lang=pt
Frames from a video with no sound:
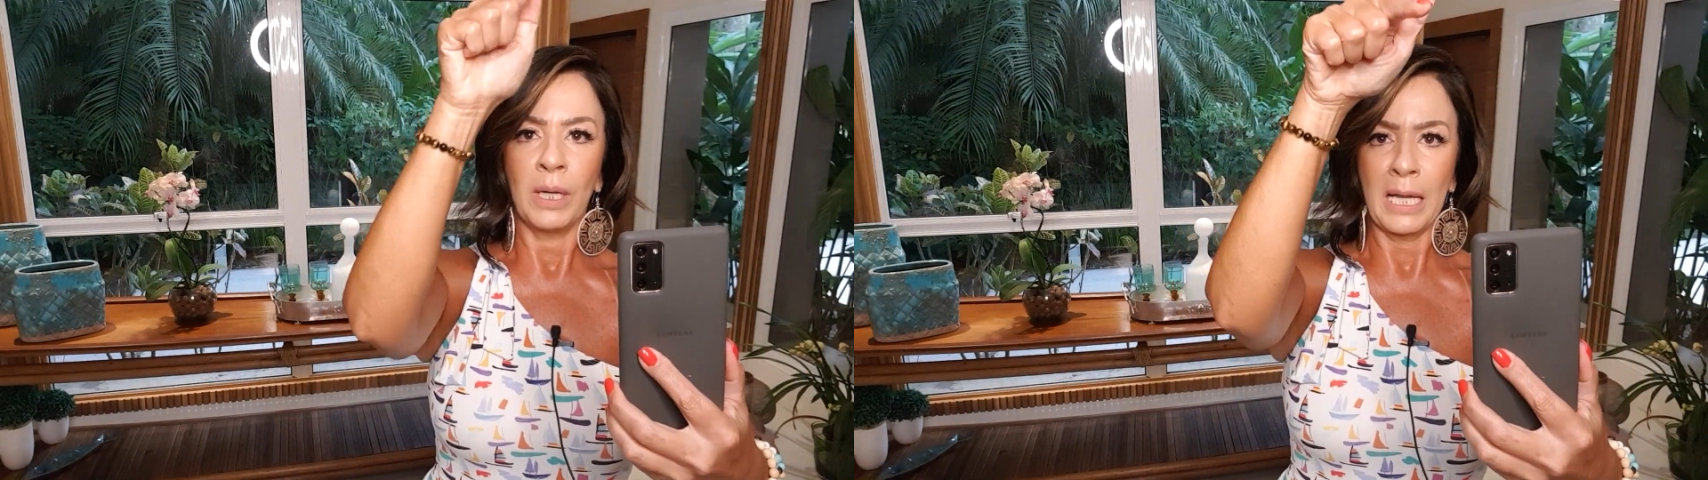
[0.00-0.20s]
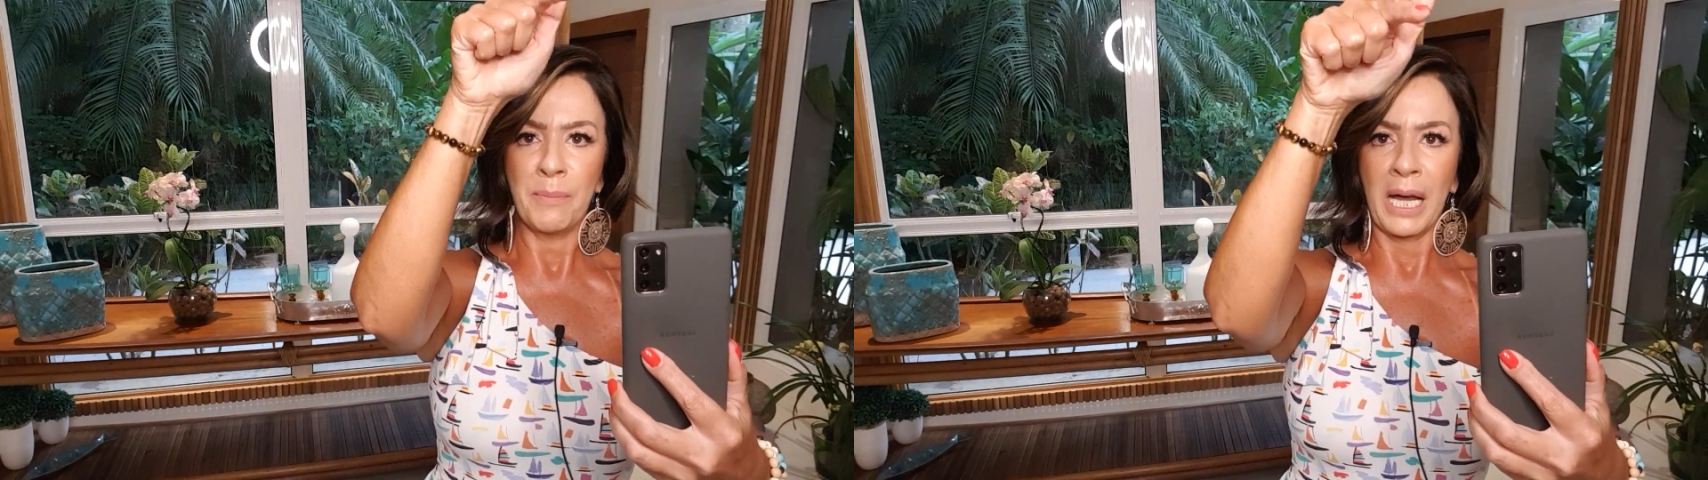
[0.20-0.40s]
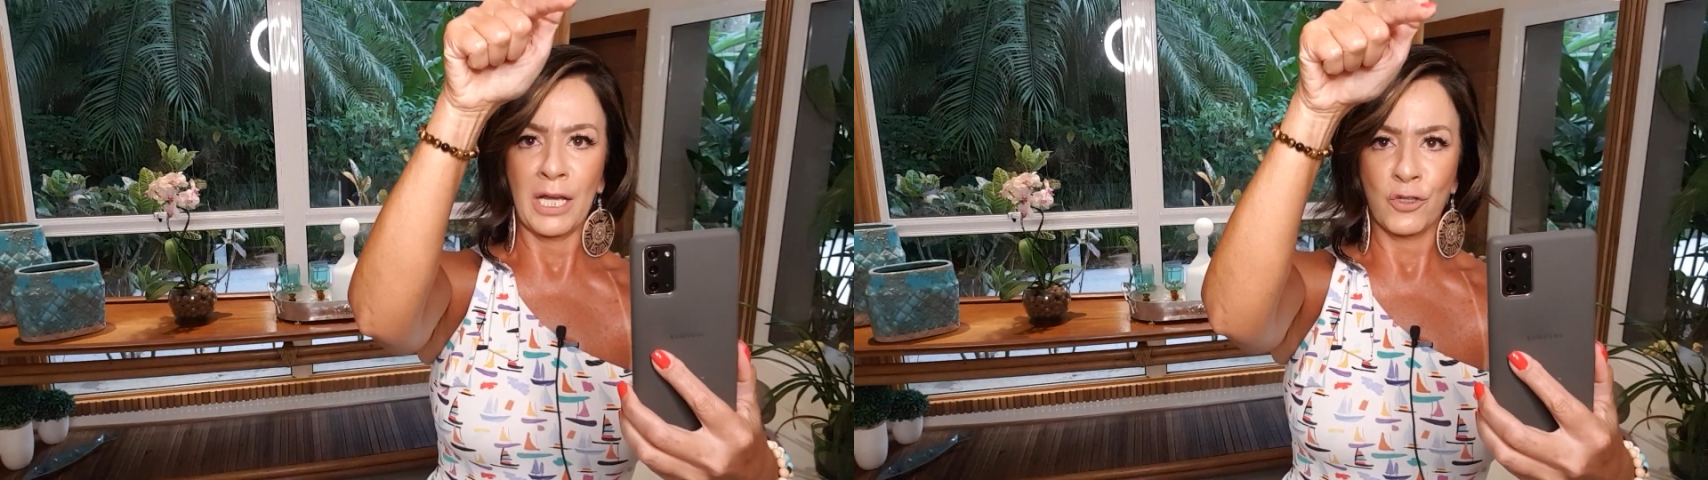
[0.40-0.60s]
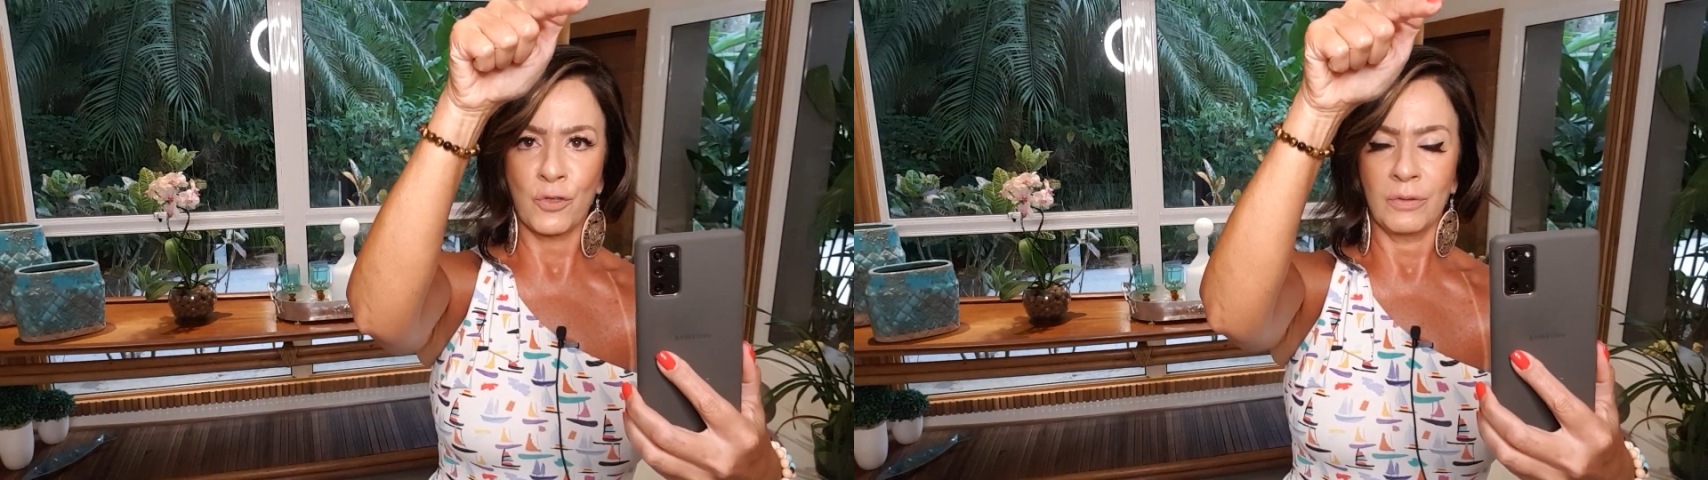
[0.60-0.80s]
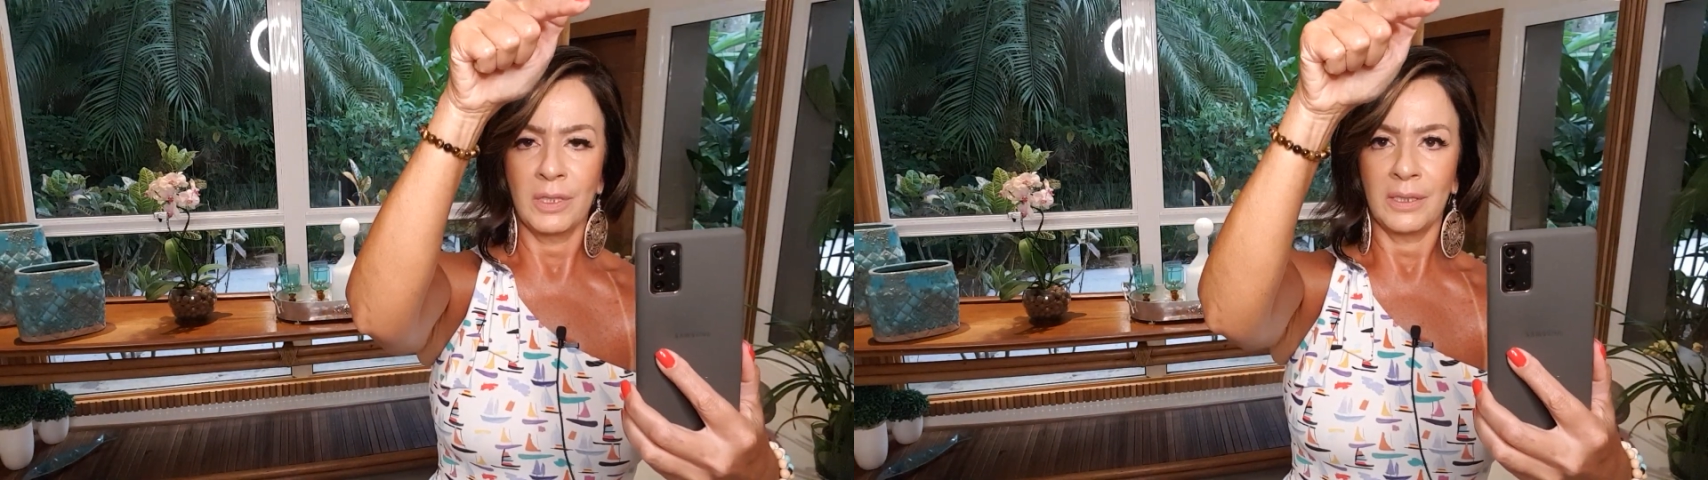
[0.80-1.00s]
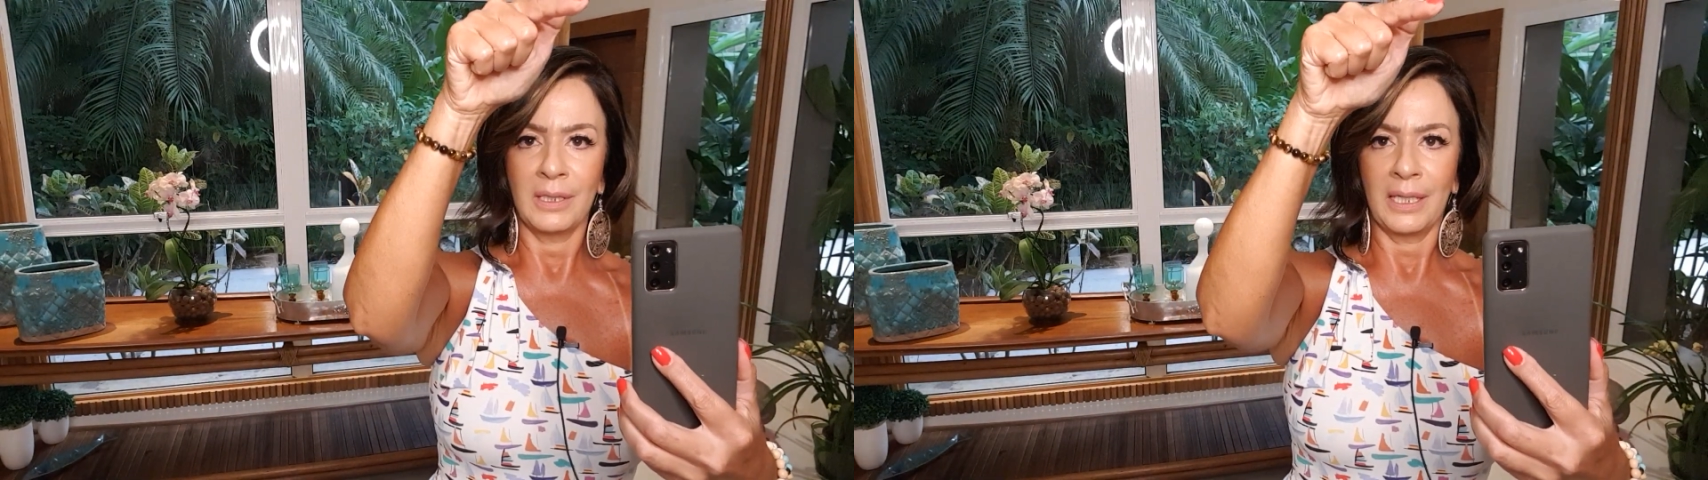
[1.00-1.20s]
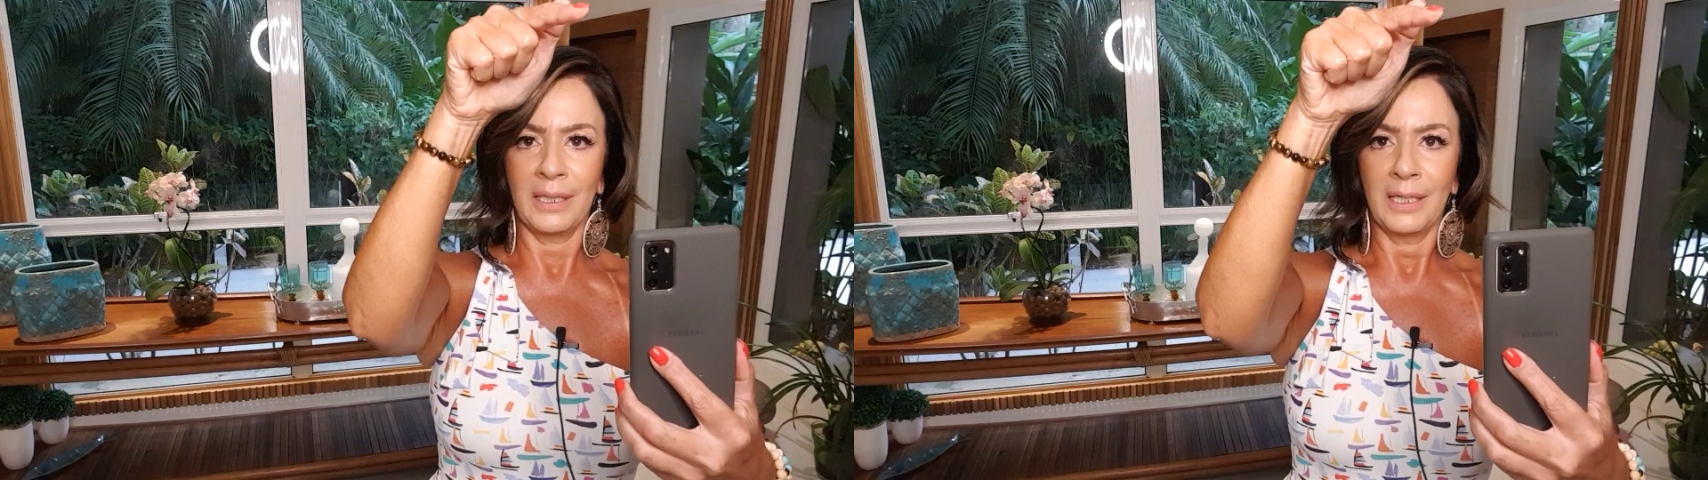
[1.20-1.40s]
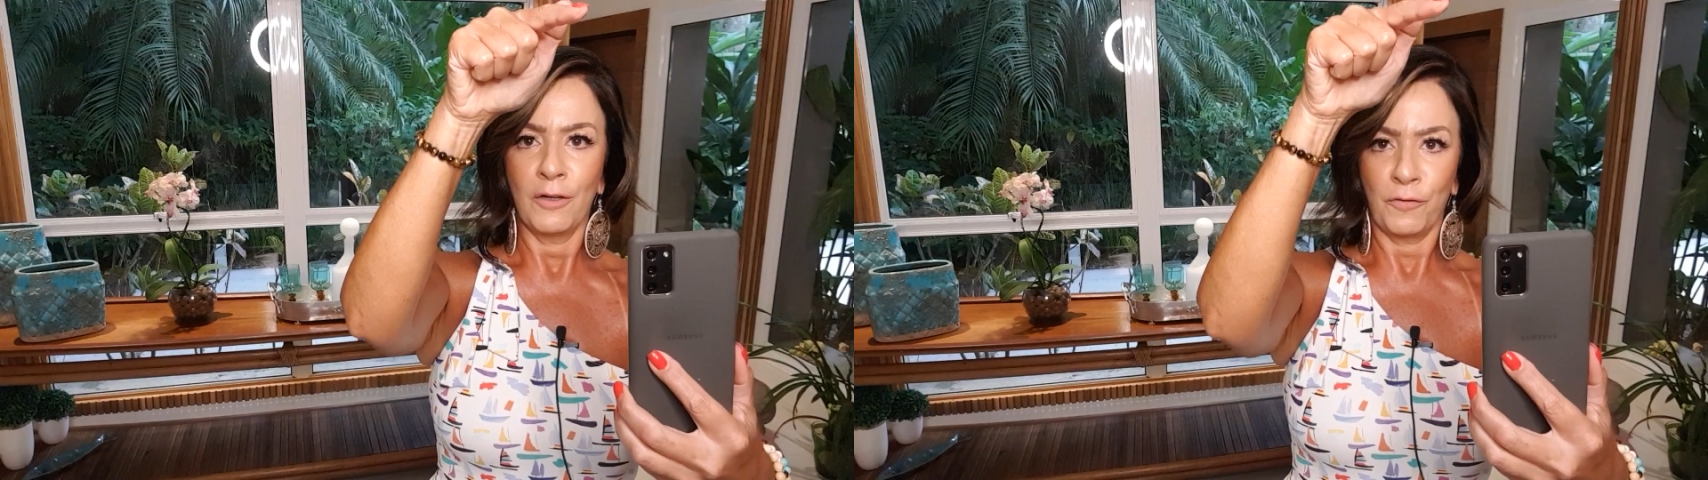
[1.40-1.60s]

lá embaixo, né,